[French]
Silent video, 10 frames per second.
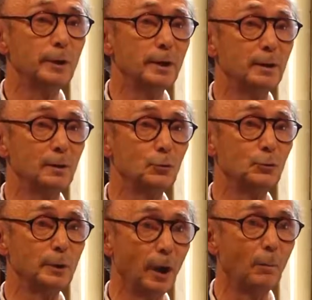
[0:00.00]
voulais,
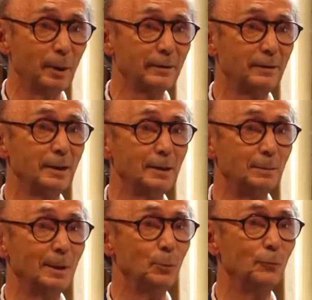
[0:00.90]
je voulais remercier
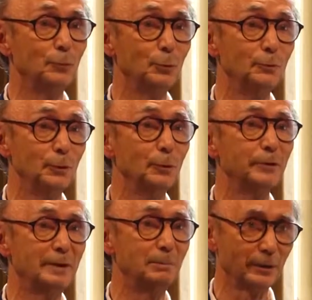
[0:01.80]
quand même Fulvio
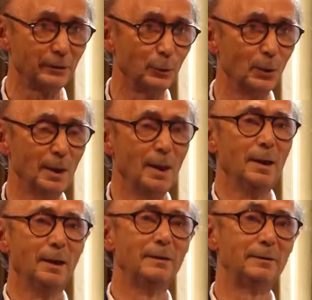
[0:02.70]
aussi parce que
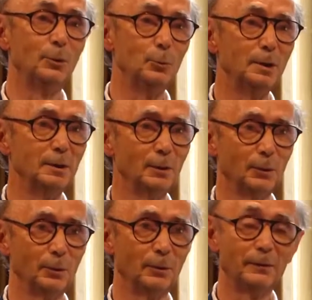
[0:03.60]

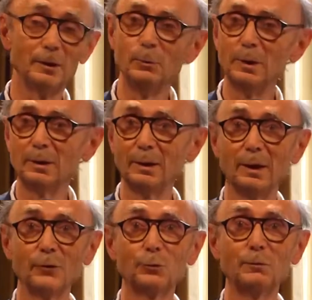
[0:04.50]
euh, c'est lui, qui est
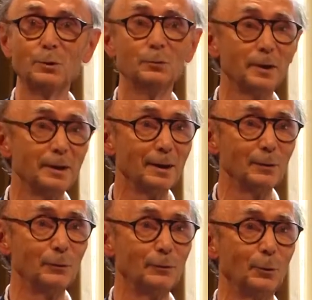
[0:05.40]
la cheville ouvrière
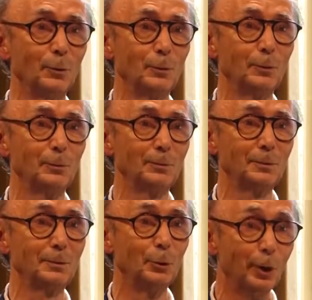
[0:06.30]
de ce
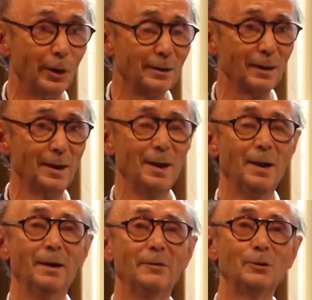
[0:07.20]
colloque,
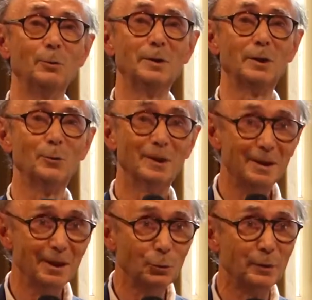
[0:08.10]
c'est lui qui a eu
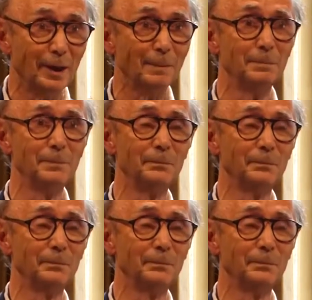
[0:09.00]
l'idée du thème,